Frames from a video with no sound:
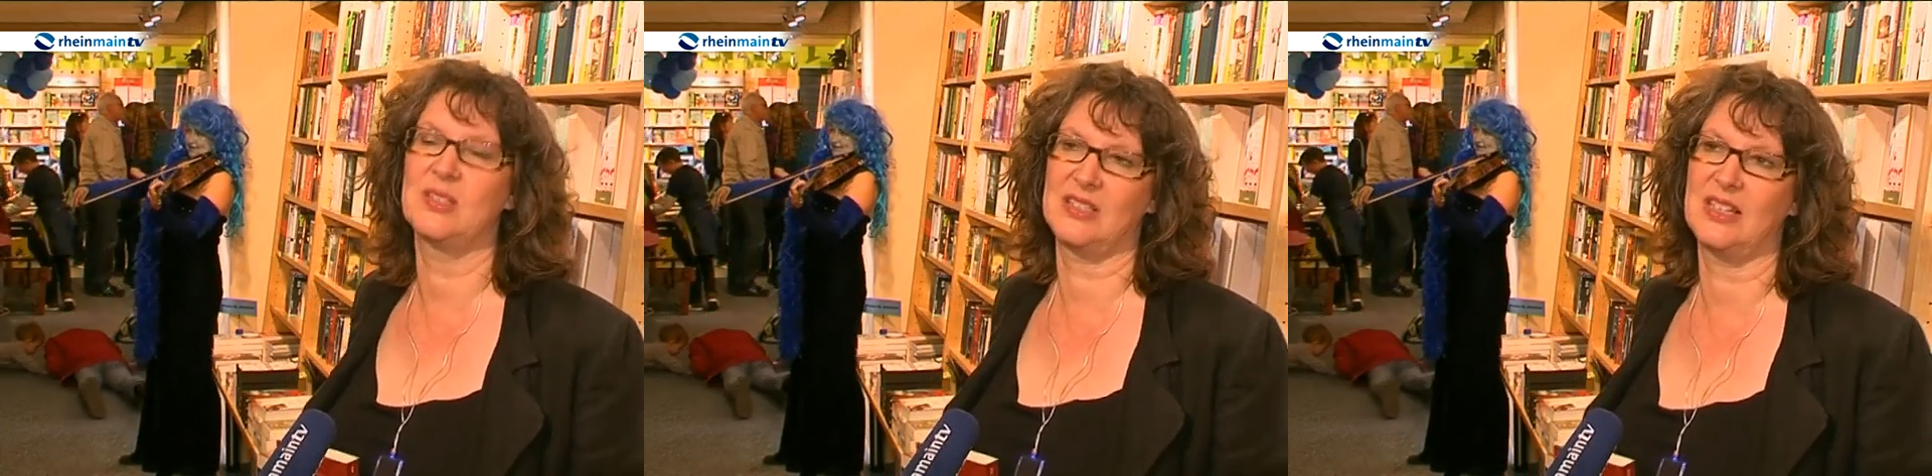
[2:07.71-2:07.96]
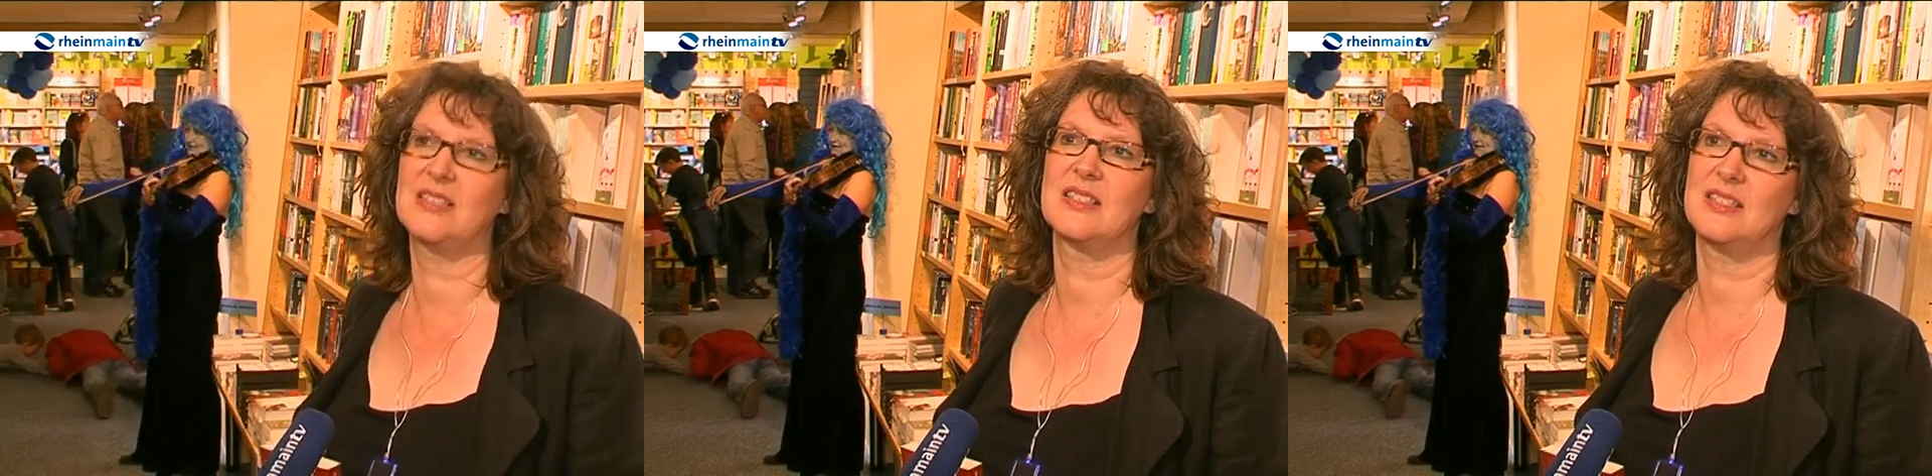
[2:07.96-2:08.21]

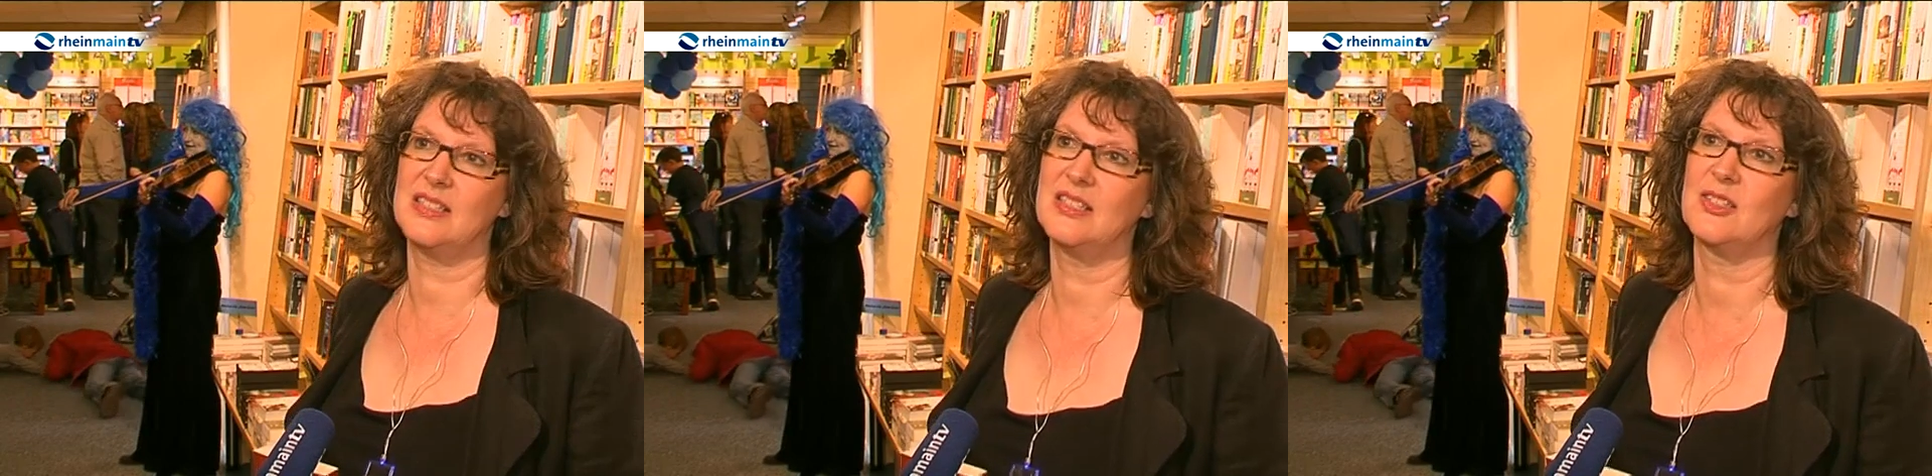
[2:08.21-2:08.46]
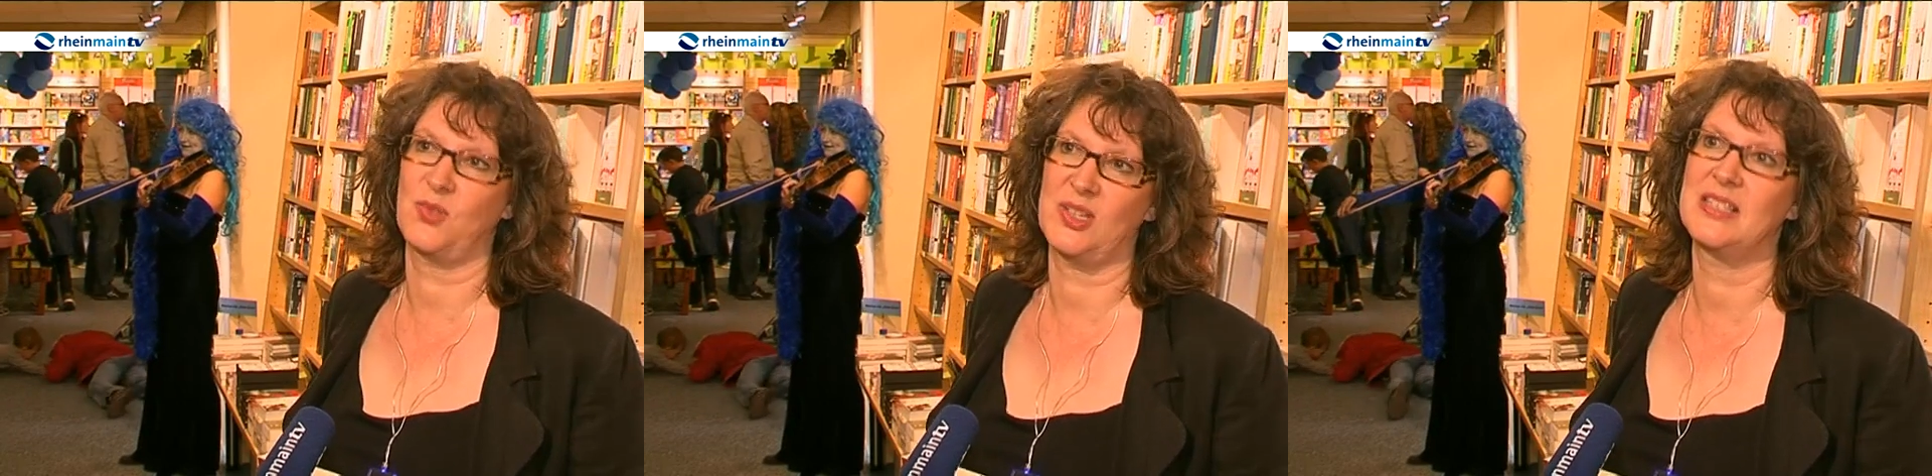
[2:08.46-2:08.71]
dass es
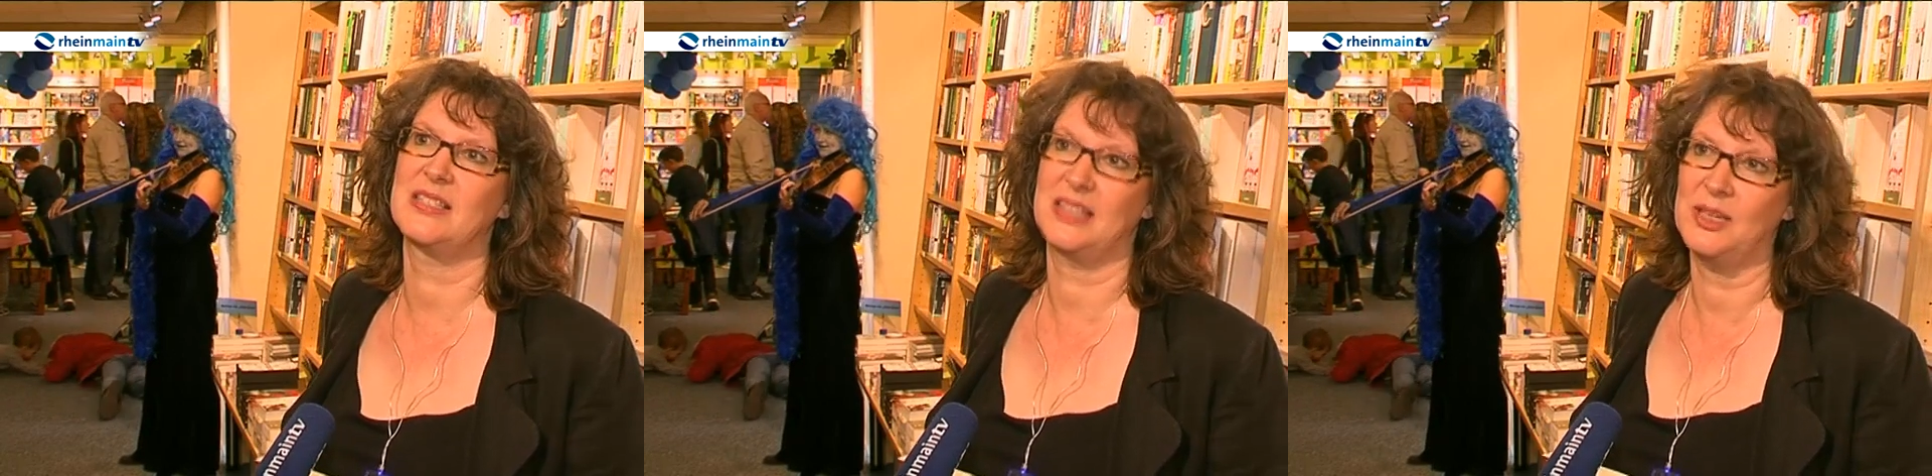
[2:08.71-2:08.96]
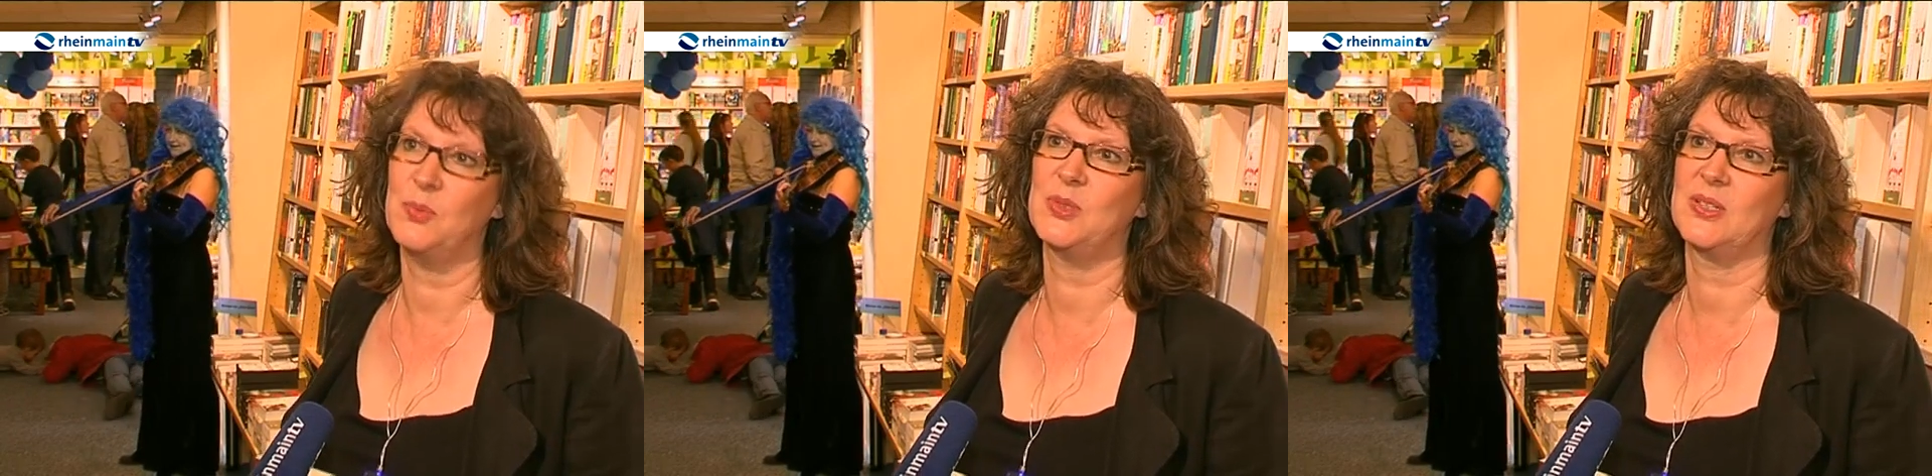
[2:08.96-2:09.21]
dieses Fest
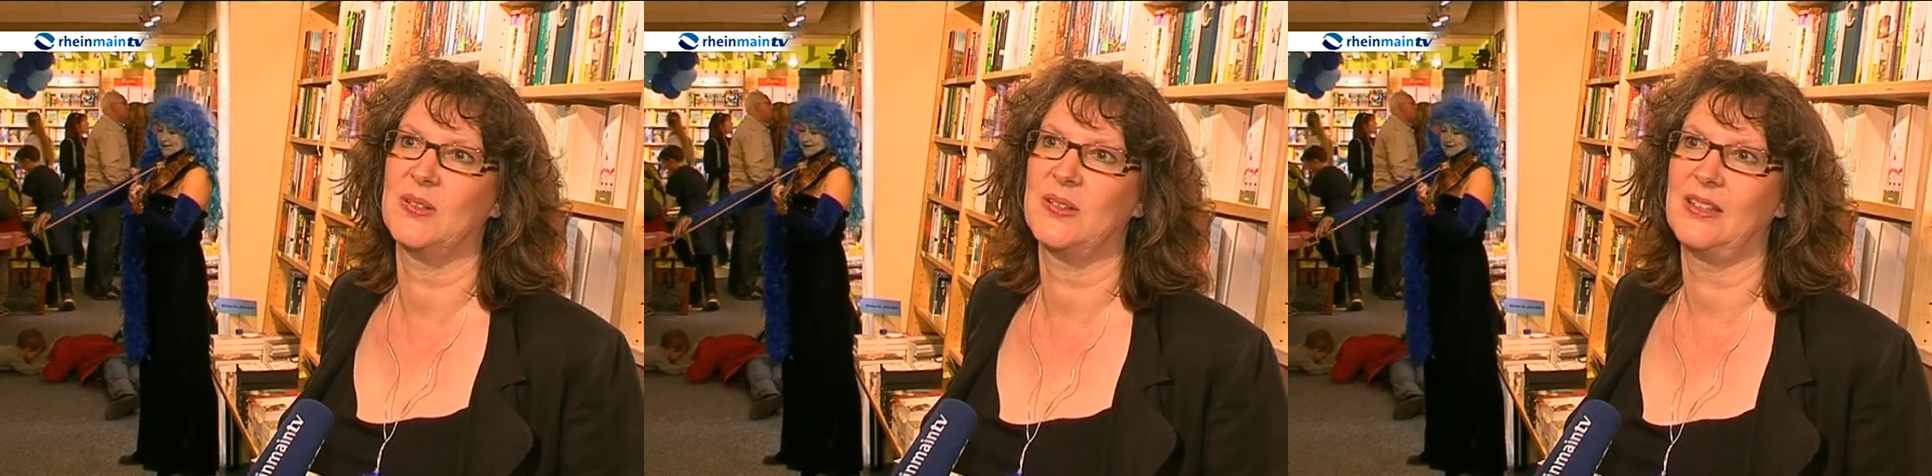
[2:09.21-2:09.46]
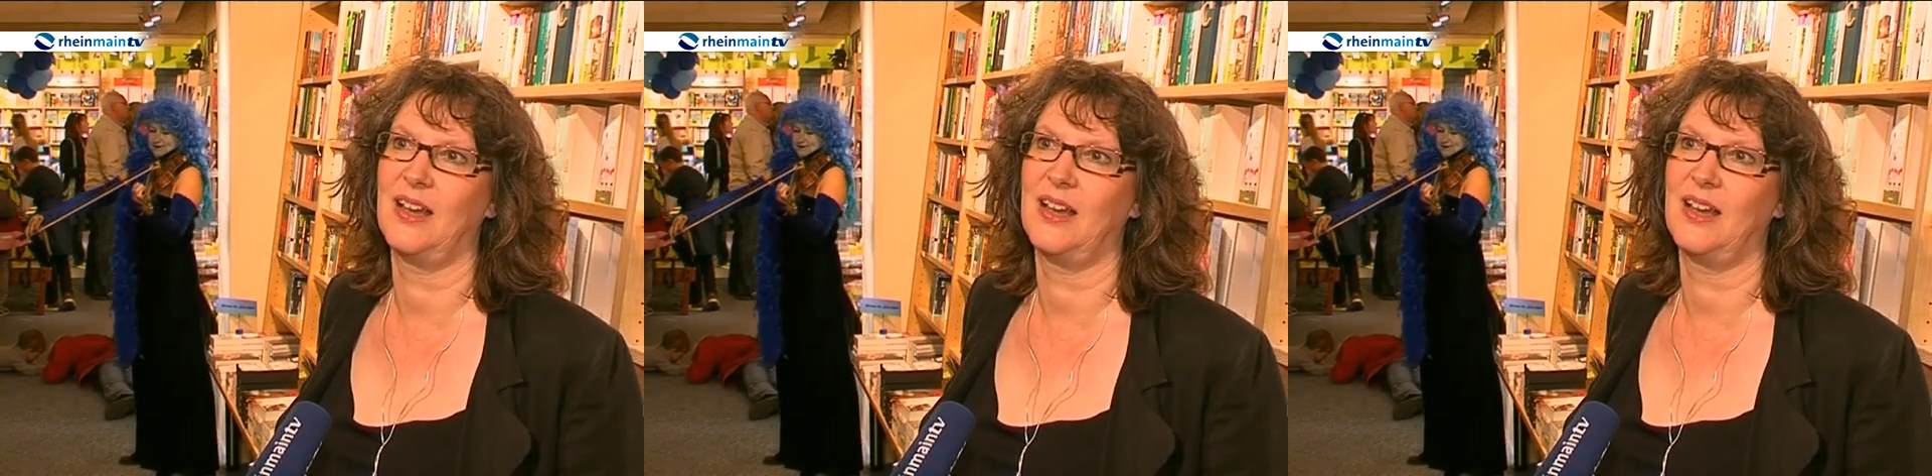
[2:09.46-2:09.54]
gibt.